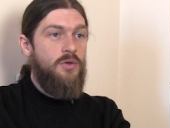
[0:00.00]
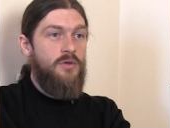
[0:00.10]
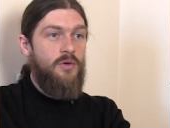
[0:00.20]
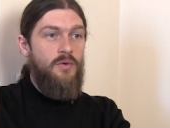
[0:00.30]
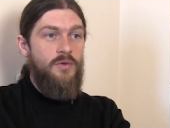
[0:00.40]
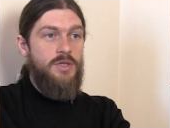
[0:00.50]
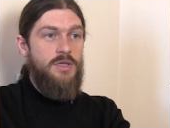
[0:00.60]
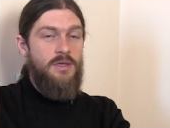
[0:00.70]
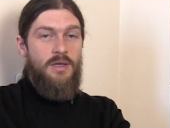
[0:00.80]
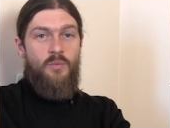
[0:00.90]
что церковная
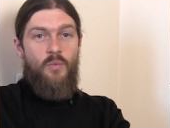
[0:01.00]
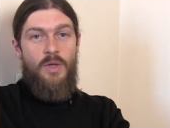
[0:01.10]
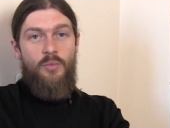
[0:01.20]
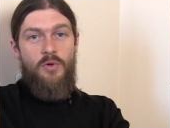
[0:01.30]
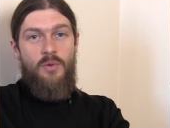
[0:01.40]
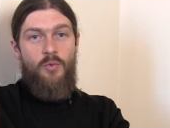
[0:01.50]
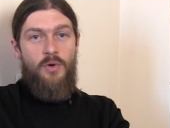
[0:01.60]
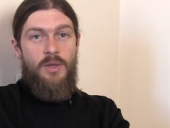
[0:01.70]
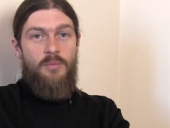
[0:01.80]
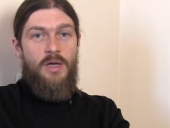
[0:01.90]
жизнь она намного
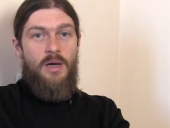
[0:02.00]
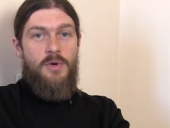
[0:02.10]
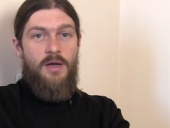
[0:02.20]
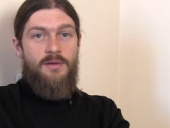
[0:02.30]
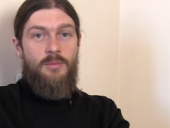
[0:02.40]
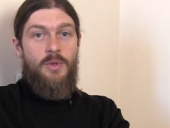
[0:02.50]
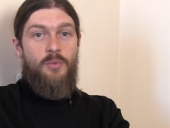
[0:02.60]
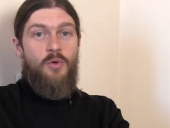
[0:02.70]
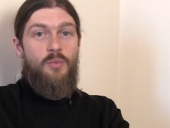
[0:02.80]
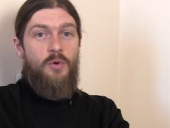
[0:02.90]
более многообразна,
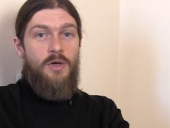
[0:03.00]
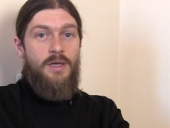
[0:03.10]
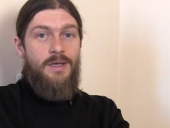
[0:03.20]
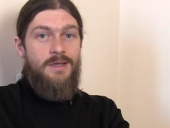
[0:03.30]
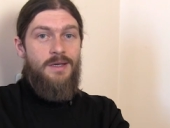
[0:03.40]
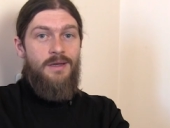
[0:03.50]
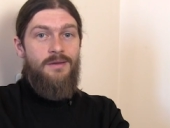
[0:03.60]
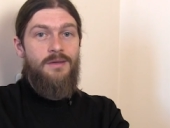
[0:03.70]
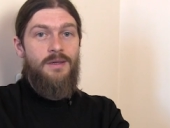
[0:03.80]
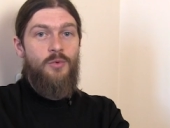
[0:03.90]
намного более
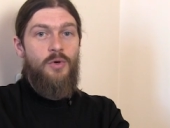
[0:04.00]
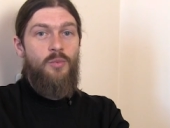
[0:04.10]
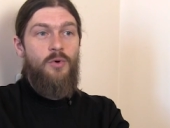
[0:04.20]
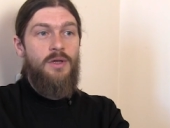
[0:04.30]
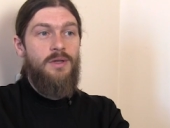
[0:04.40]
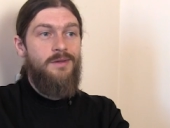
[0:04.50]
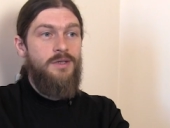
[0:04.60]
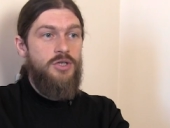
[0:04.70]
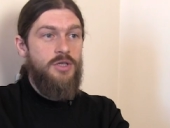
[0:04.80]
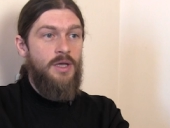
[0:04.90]
интересна, намного более
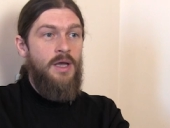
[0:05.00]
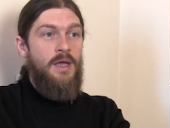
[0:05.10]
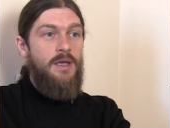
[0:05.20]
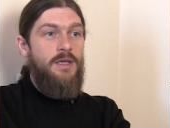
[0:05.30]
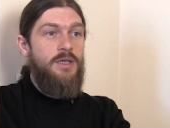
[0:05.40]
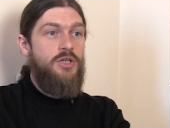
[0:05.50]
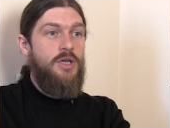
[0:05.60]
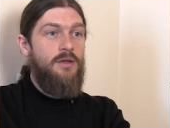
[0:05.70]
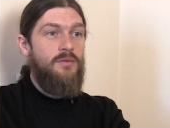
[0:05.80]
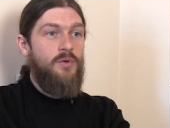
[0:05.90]
насыщена, и
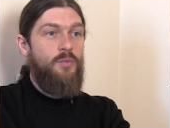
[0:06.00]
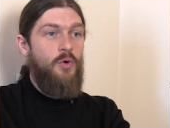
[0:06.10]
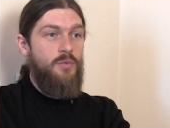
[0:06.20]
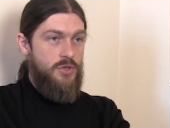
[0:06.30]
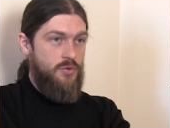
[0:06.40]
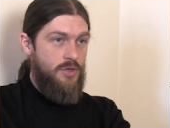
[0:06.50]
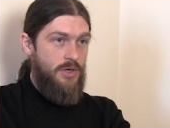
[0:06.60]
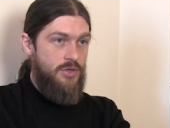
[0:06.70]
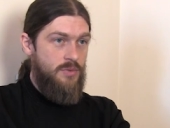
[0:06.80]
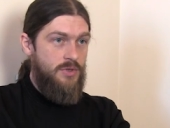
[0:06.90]
через вот помощь
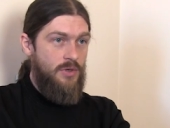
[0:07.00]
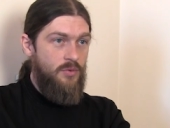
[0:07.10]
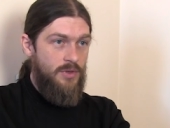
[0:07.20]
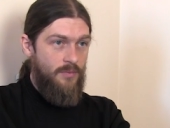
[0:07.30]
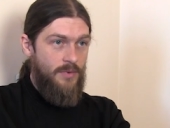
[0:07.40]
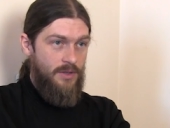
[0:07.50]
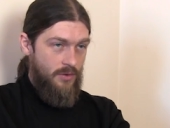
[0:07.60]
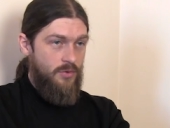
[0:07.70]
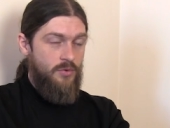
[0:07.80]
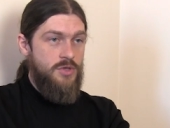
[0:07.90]
нуждающимся людям, на это
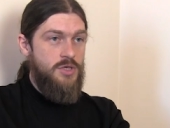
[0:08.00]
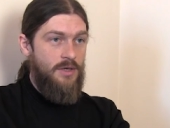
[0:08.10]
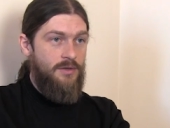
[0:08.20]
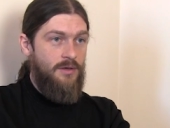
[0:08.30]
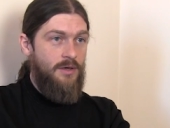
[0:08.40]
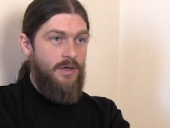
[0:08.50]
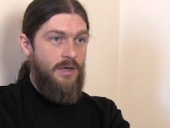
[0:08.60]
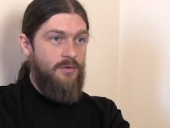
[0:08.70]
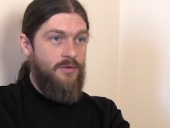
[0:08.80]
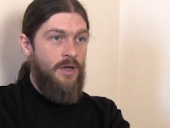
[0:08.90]
люди очень часто
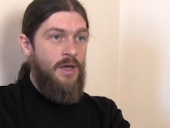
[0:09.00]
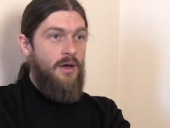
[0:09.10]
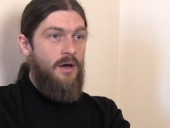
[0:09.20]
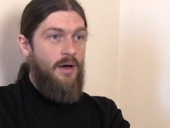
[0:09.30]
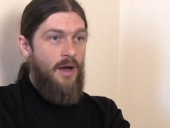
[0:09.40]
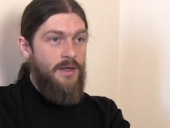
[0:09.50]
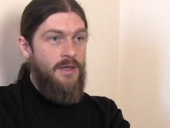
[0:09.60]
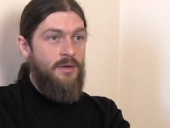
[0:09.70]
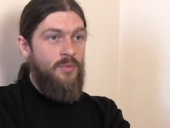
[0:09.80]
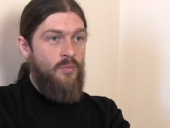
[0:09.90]
отвлекаются, а,
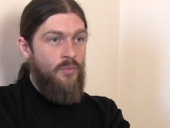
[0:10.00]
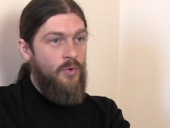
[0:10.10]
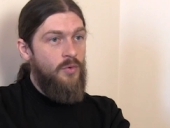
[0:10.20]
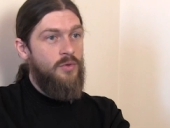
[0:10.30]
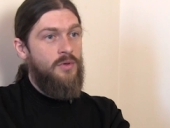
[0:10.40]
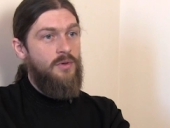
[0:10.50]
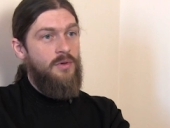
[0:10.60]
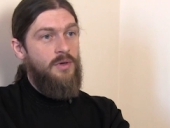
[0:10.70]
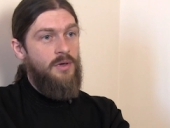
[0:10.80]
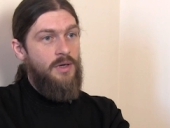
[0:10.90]
они могут
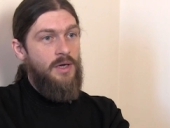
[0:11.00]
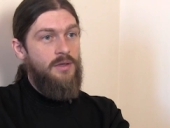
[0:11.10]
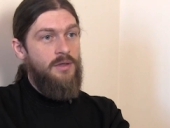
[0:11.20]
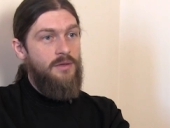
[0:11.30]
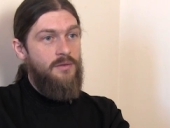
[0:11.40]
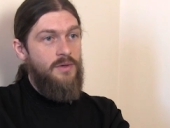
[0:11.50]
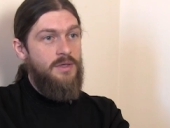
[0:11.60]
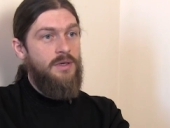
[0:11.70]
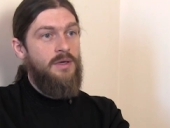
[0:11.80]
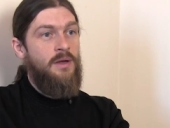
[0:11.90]
а, как-то
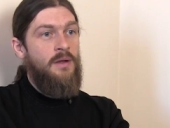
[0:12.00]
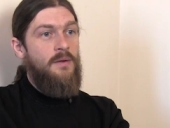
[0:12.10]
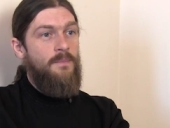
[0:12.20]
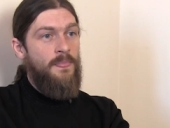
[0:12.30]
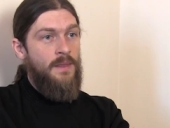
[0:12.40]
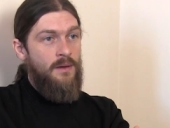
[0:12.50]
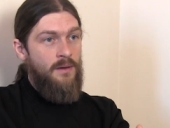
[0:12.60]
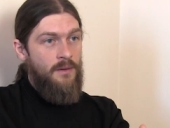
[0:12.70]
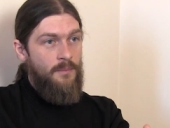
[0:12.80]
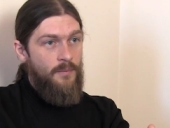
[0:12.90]
действительно
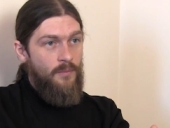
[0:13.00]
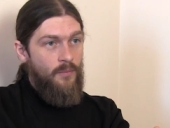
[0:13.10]
а,